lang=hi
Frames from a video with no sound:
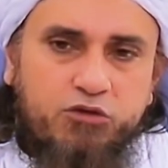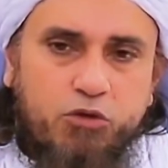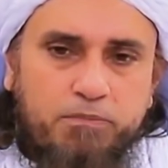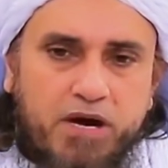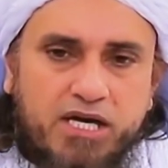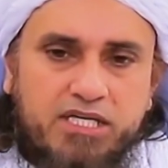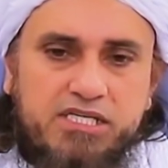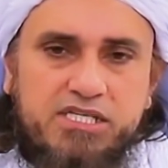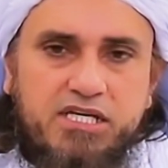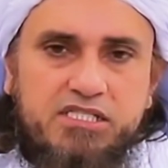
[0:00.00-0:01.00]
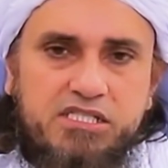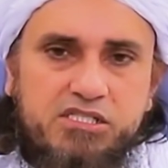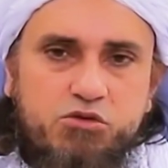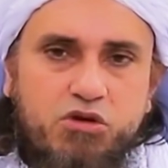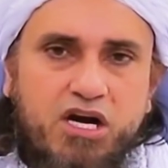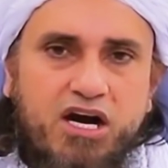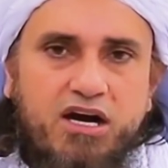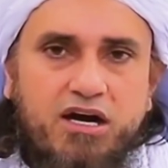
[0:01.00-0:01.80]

तो पाकिज़ा चीज़ों का